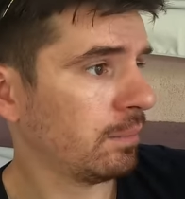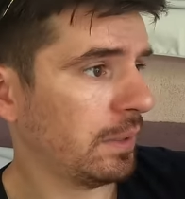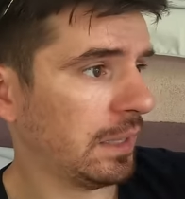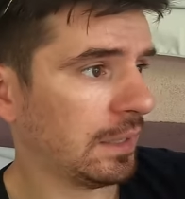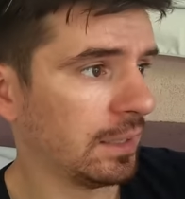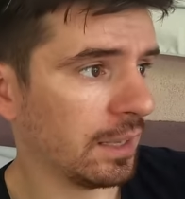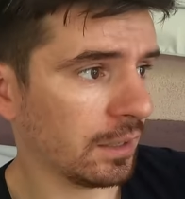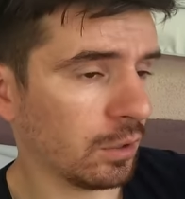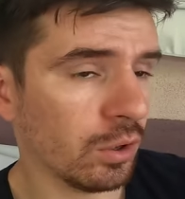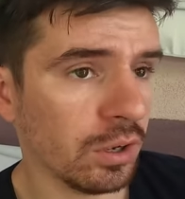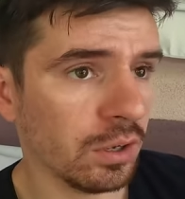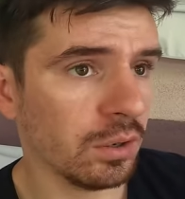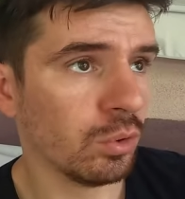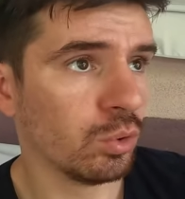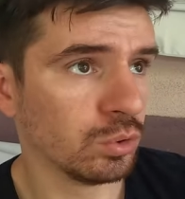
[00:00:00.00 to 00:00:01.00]
bir iki
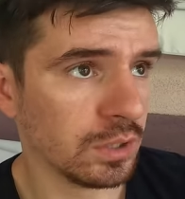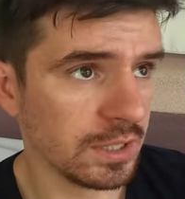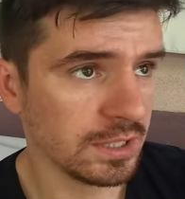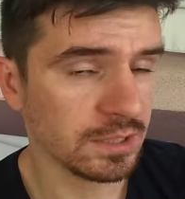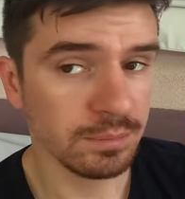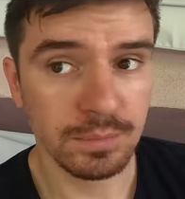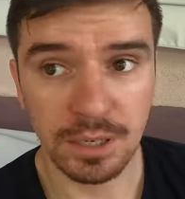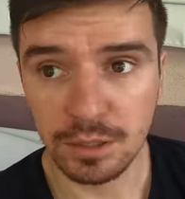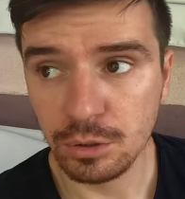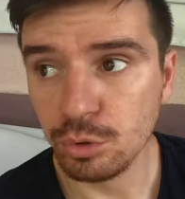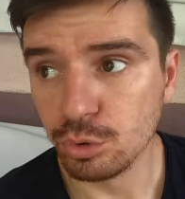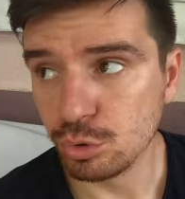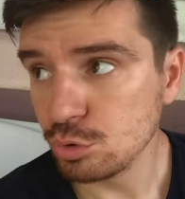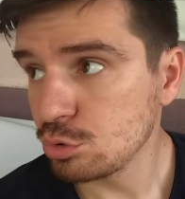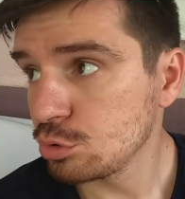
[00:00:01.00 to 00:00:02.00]
dakika oda için
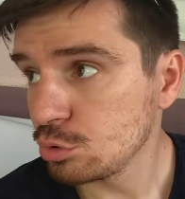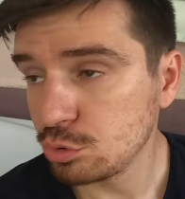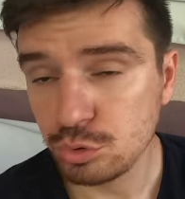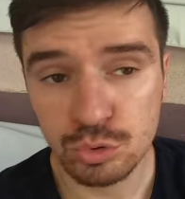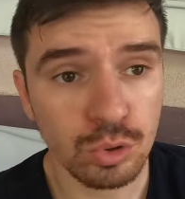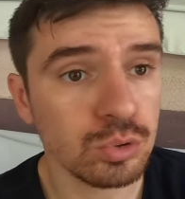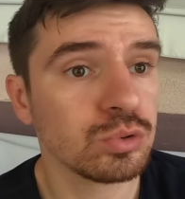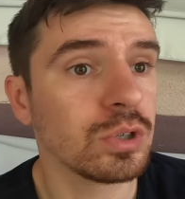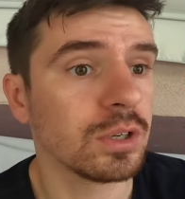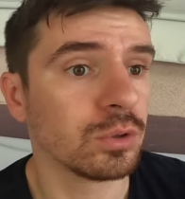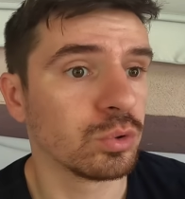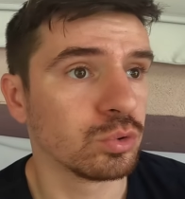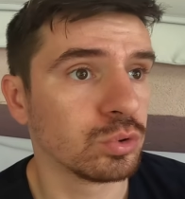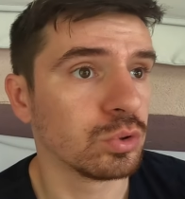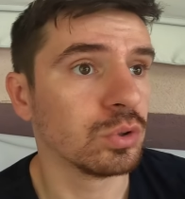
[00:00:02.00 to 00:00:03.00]
bekliyoruz çok güzel
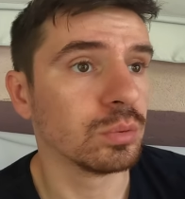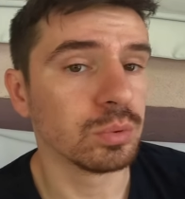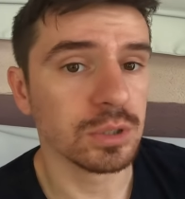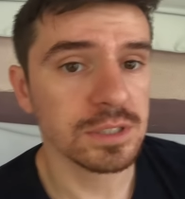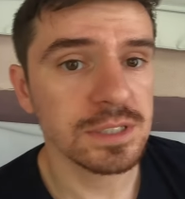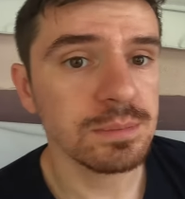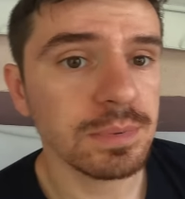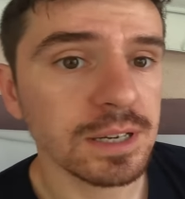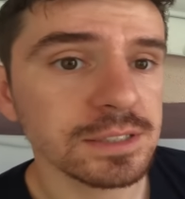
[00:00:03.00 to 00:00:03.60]
gözüküyor burası